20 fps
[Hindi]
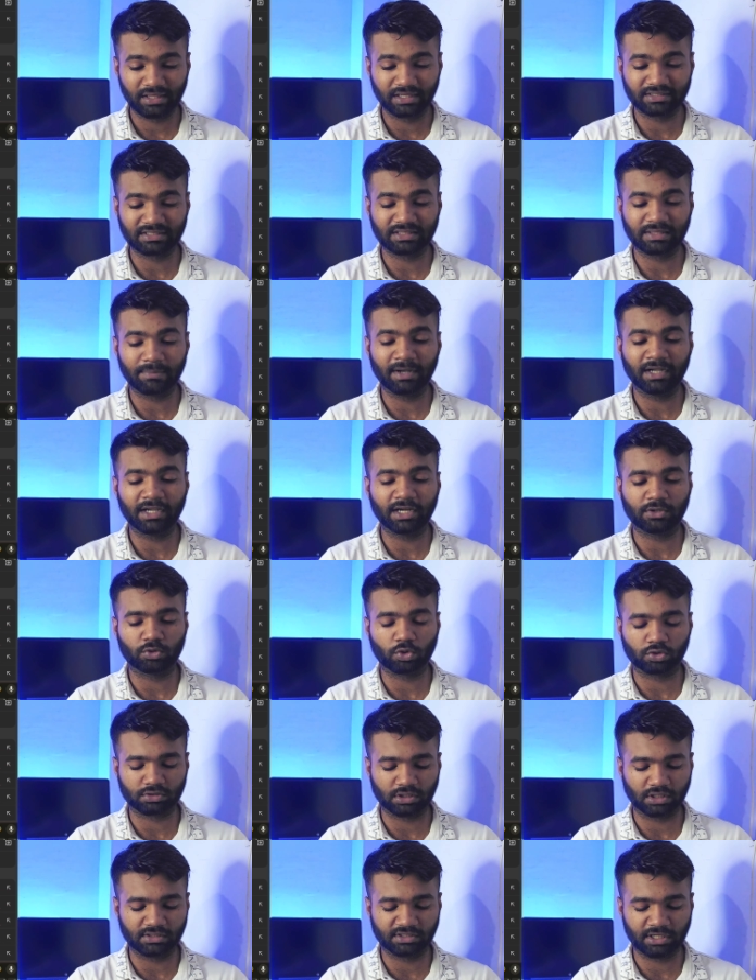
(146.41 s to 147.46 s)
देख सकते हैं मैंने
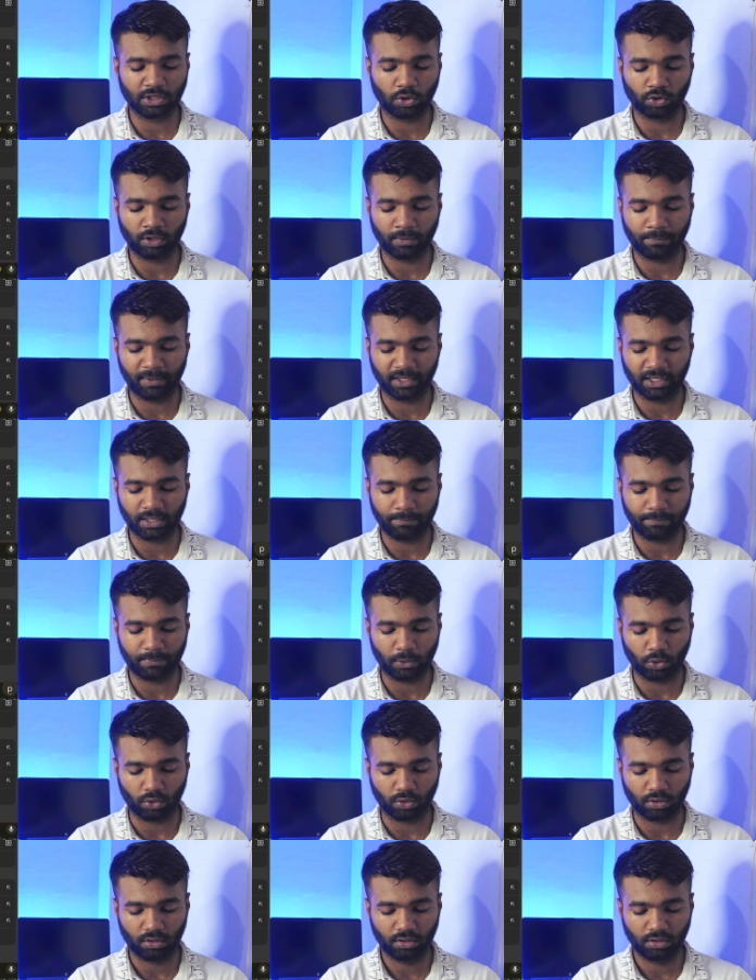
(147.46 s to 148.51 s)
टिकटॉक सर्च किया और एपी के
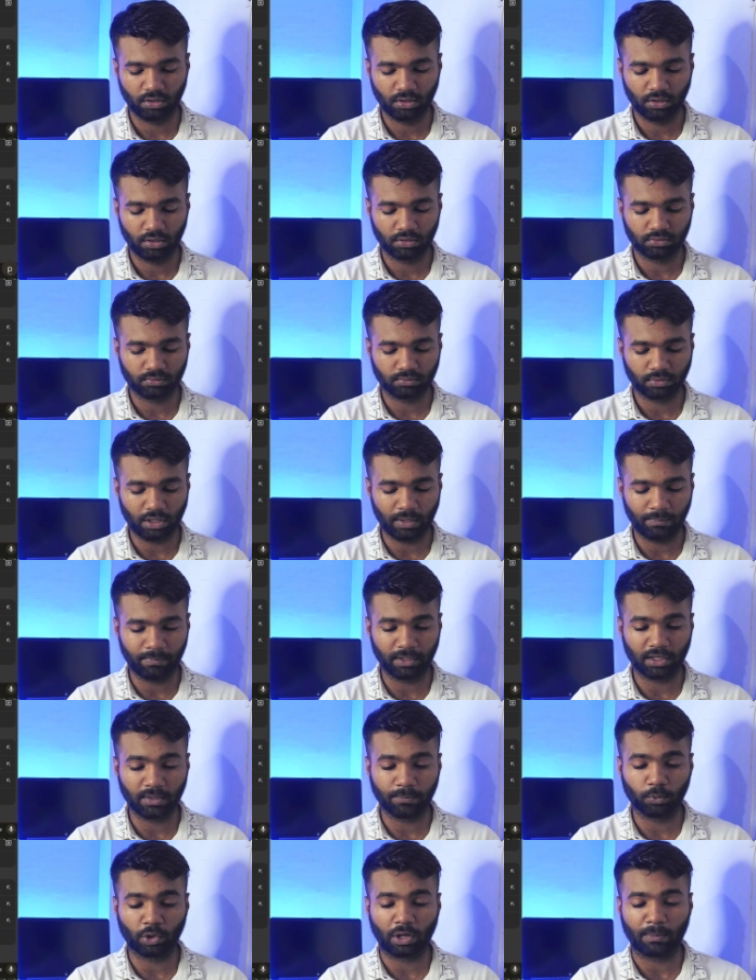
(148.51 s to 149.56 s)
प्योर
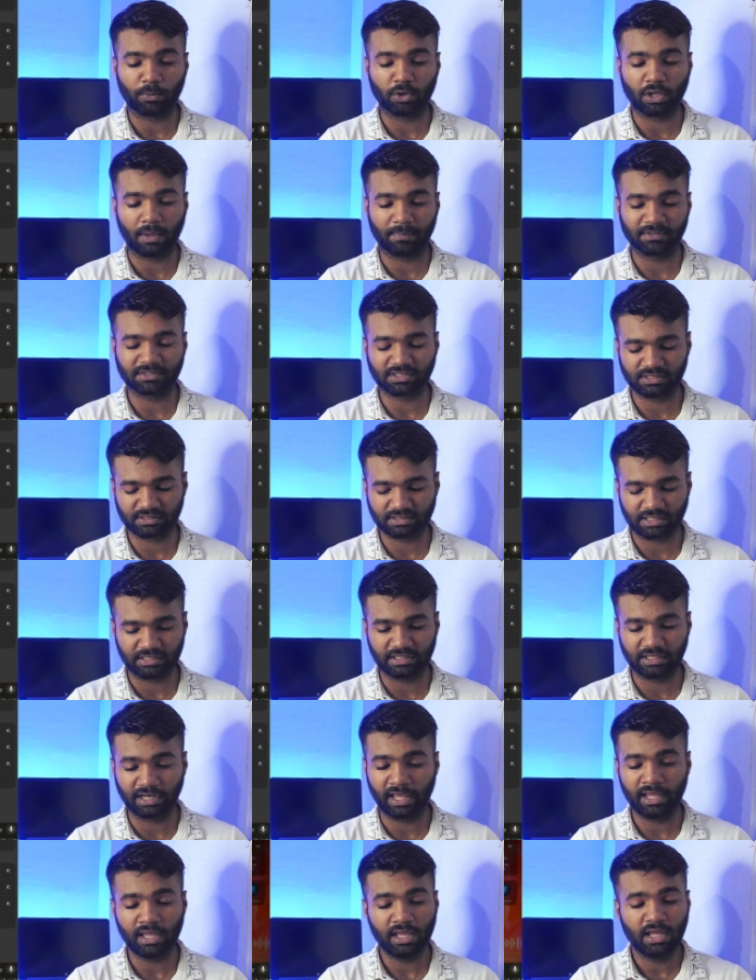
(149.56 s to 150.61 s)
एपी के प्योर आपको यहाँ पे सर्च
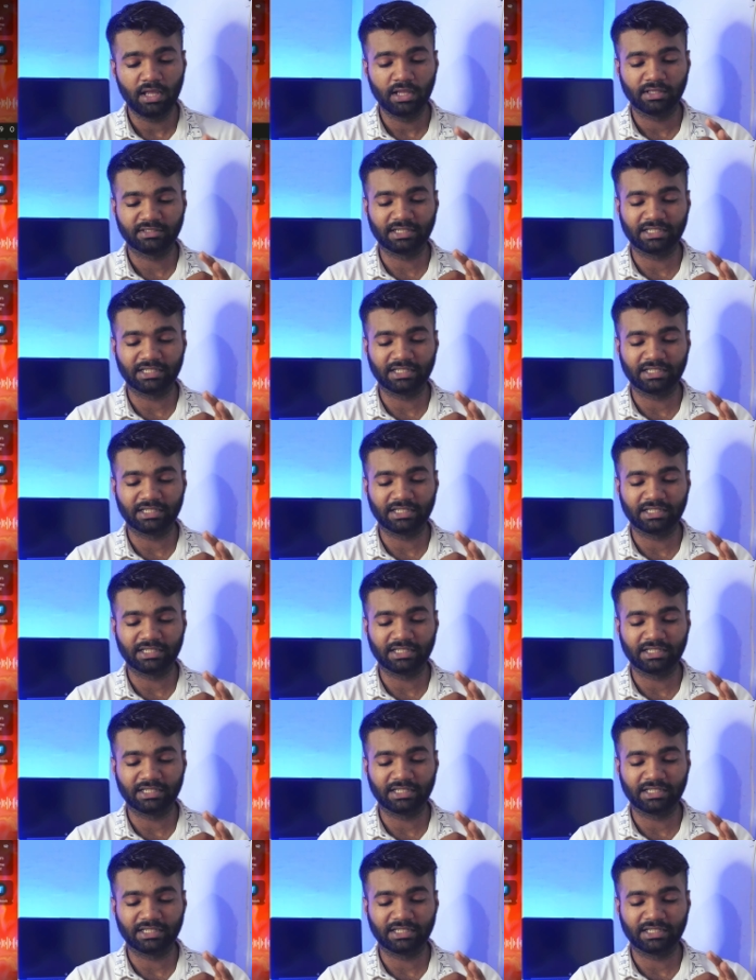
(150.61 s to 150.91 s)
कर देना है